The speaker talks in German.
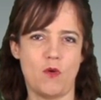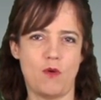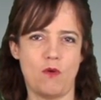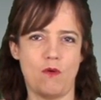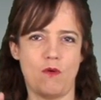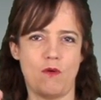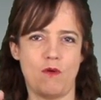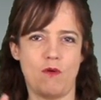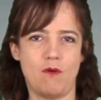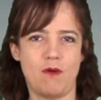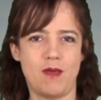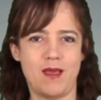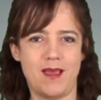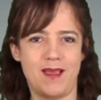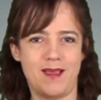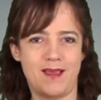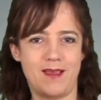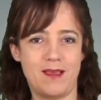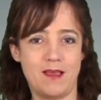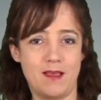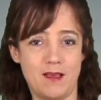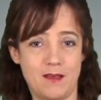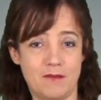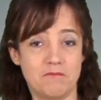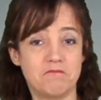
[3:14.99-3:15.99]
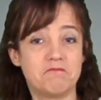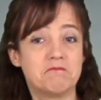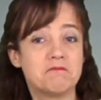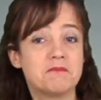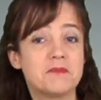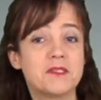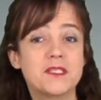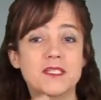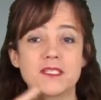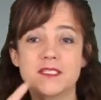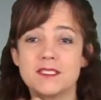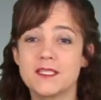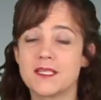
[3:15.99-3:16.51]
hat
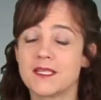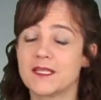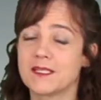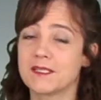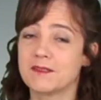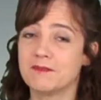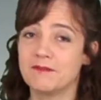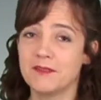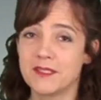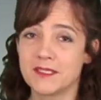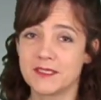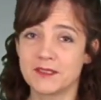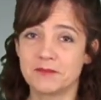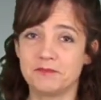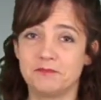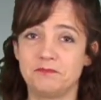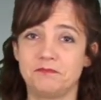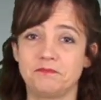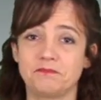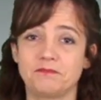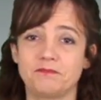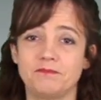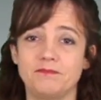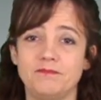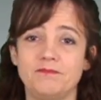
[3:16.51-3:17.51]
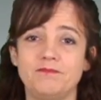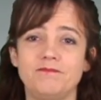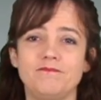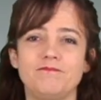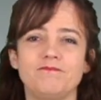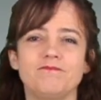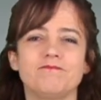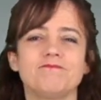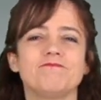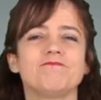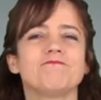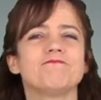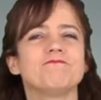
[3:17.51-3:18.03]
verständlicherweise einiges Aufsehen
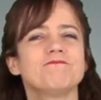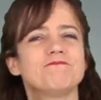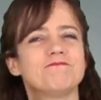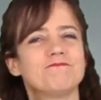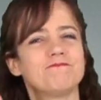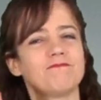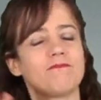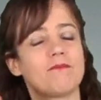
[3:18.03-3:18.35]
erregt.